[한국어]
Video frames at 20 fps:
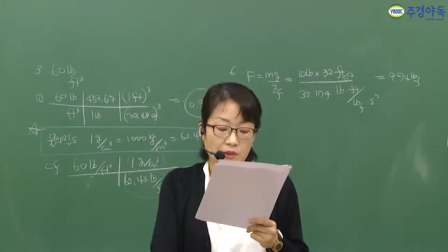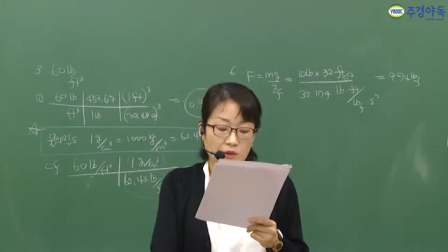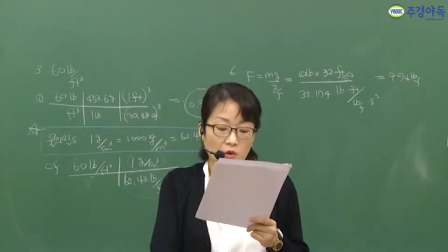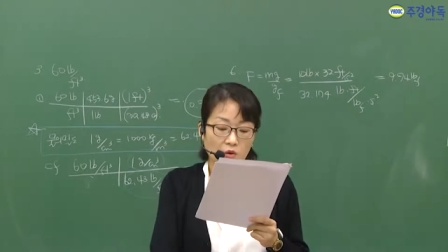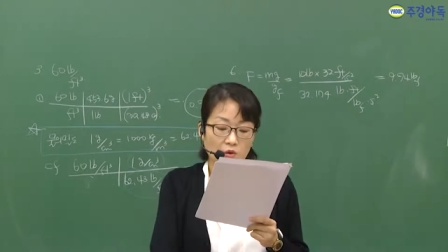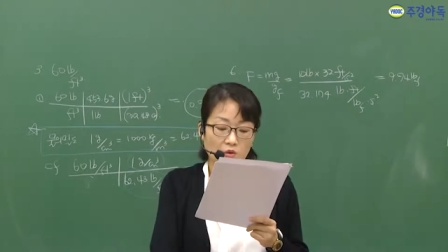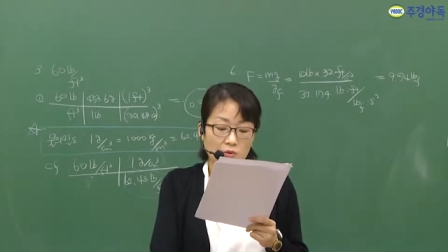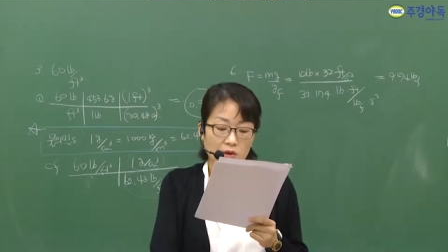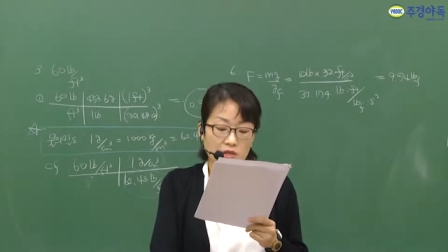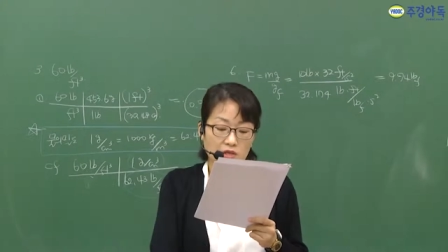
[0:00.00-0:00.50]

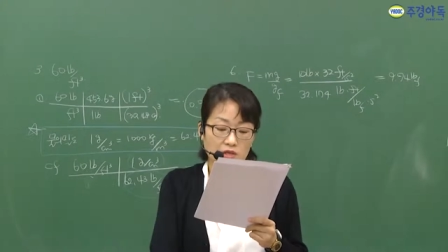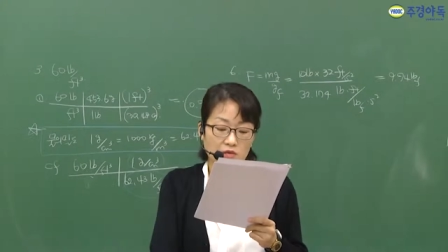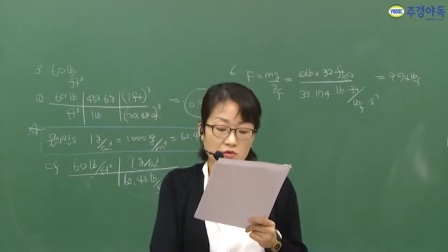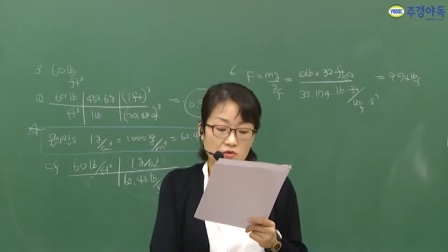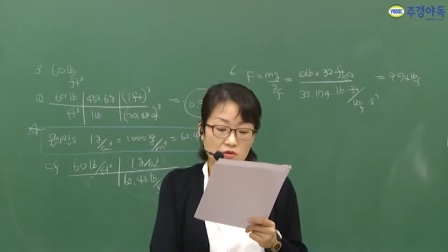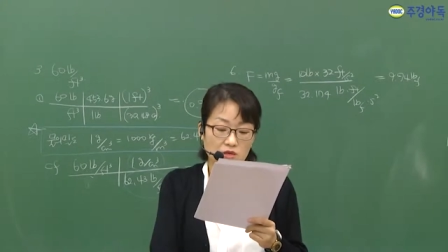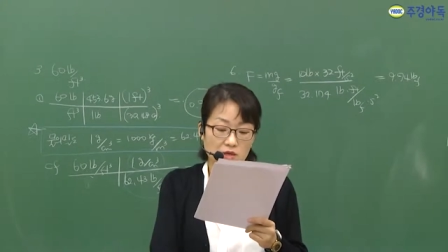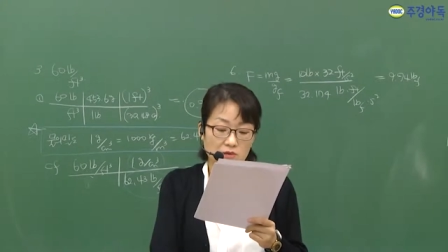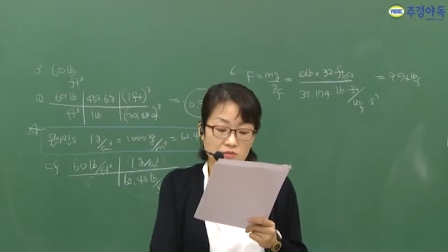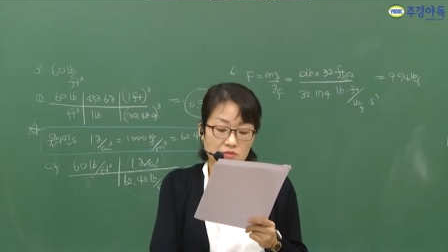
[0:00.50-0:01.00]
5 0
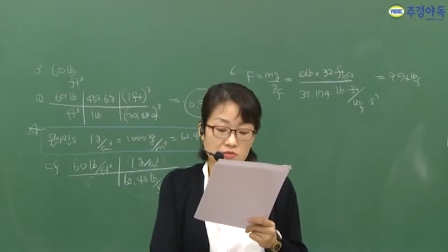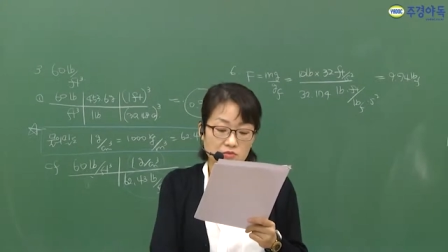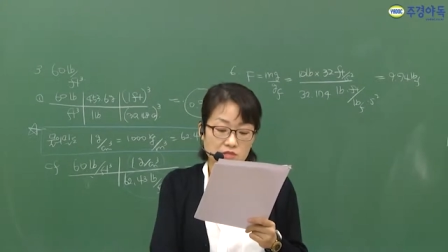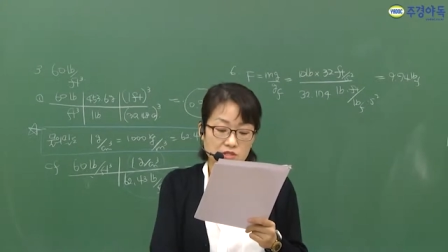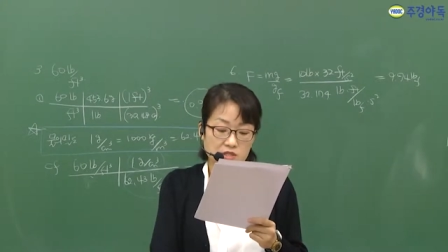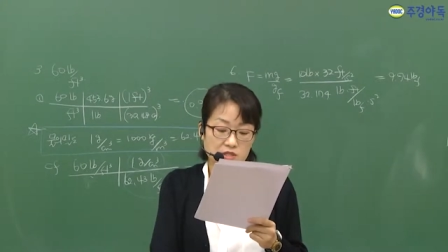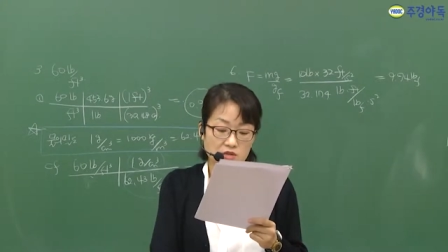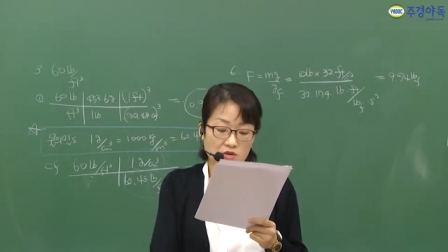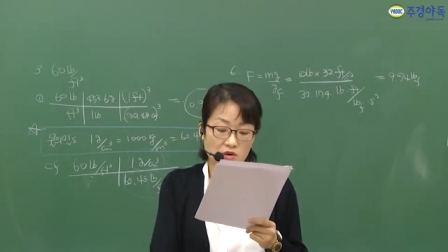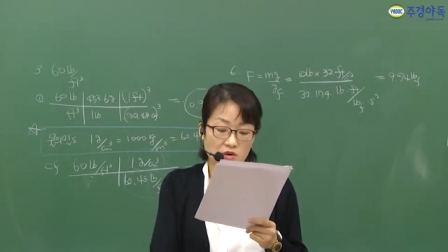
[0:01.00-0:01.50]
0로그 g
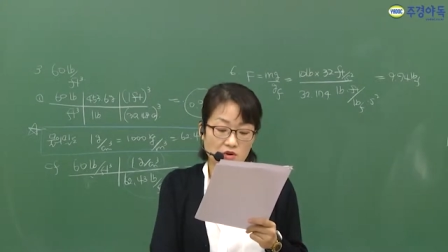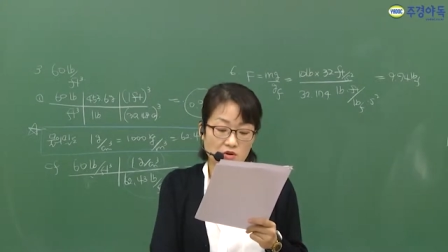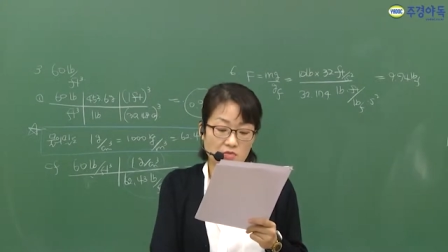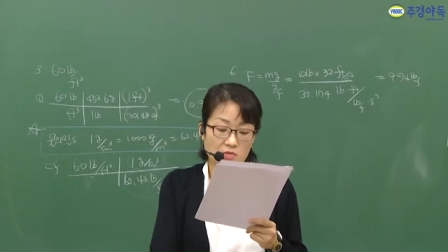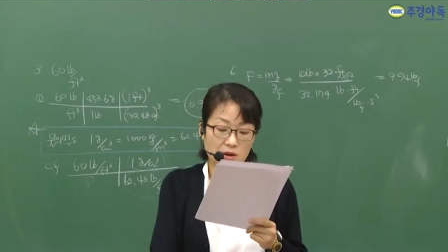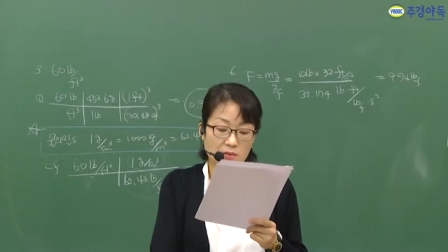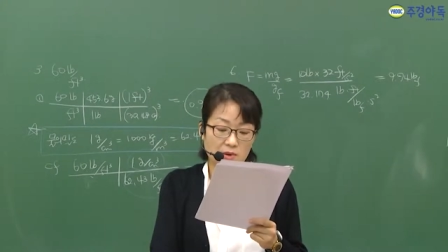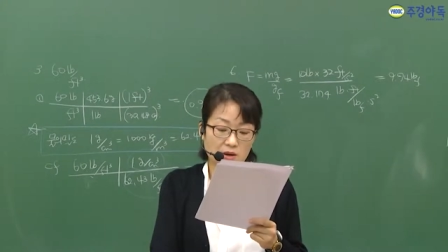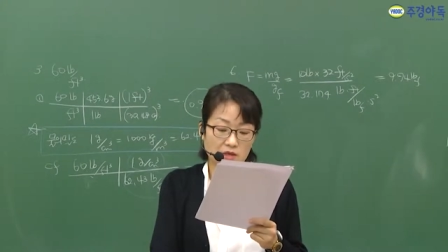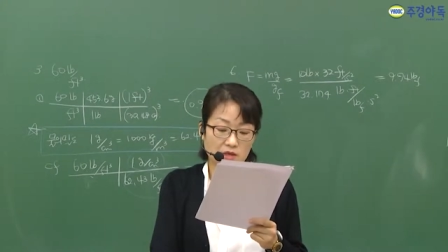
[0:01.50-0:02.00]
물체를
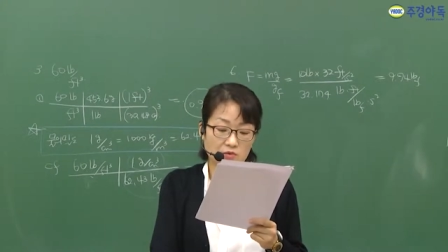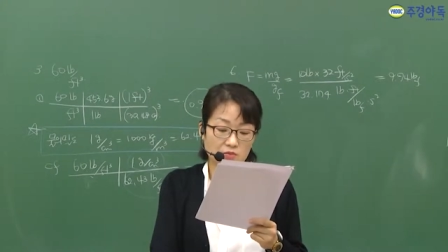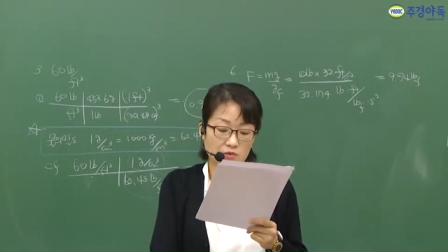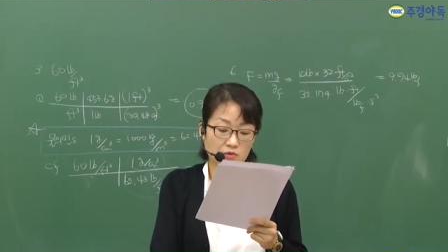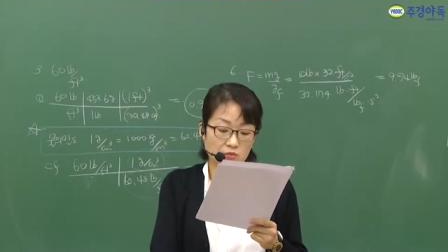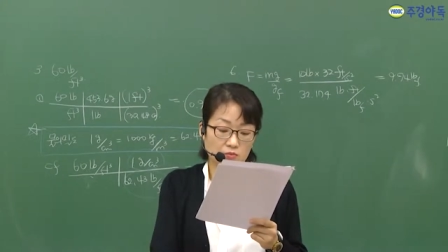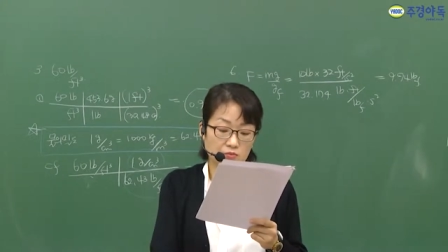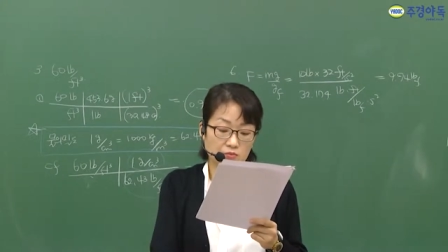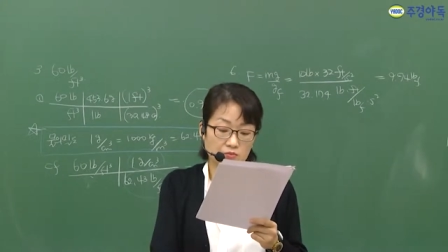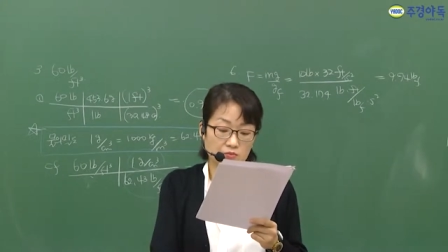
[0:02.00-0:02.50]
얼마만큼
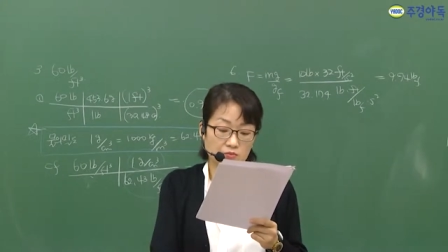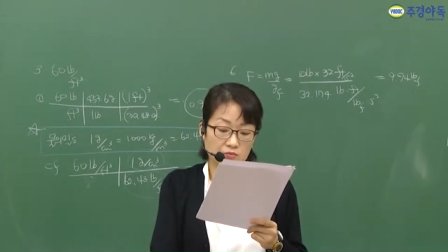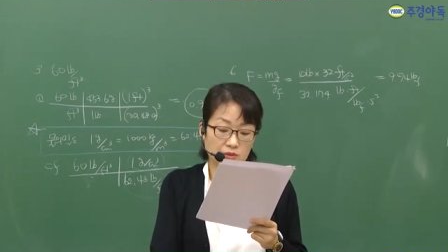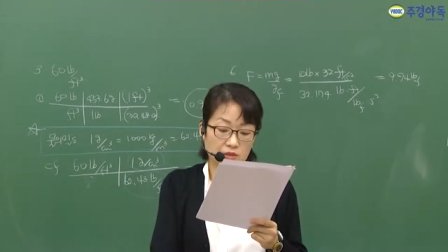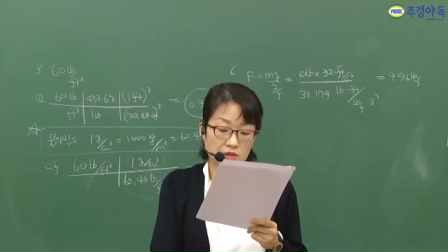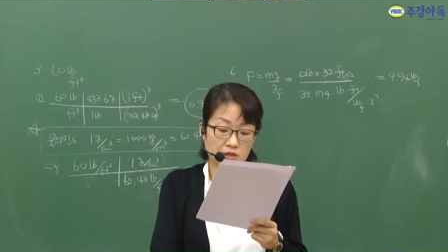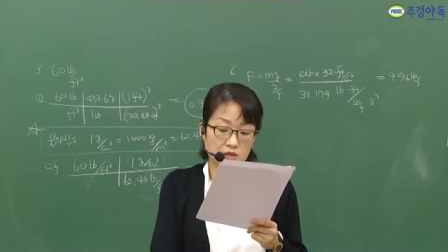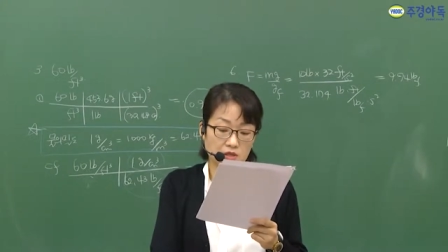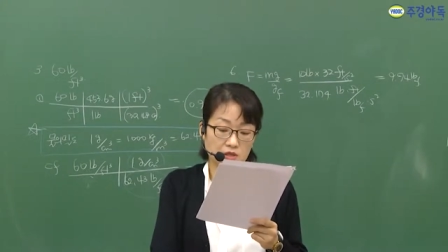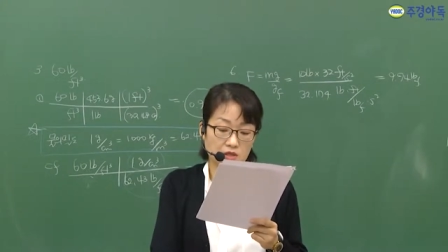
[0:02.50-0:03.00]

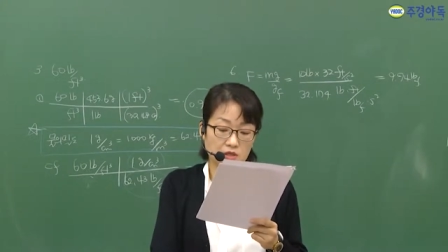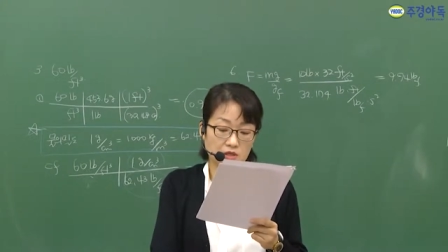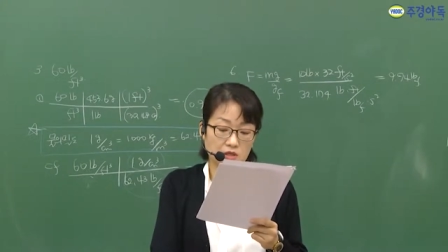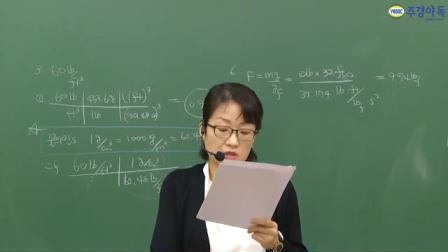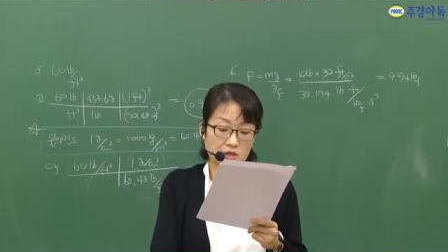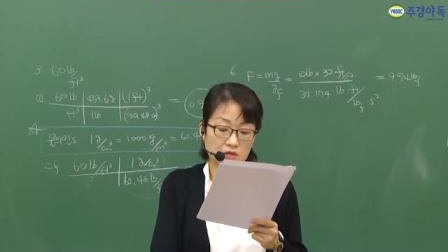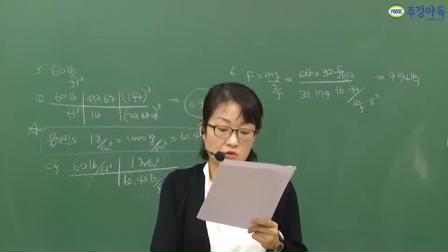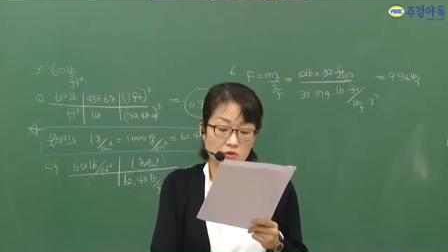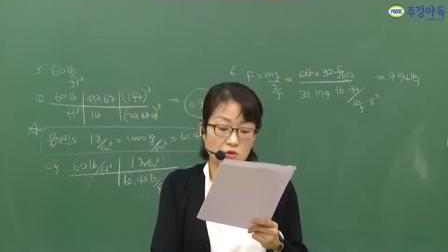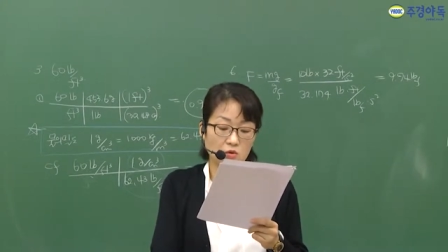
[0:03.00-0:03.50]

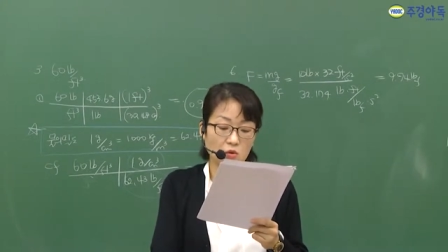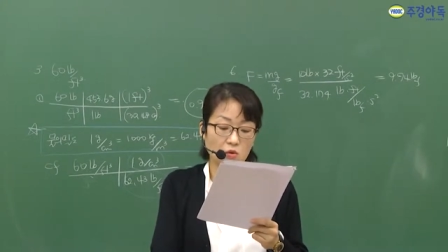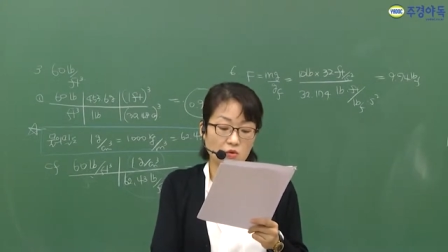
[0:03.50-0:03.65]
높이로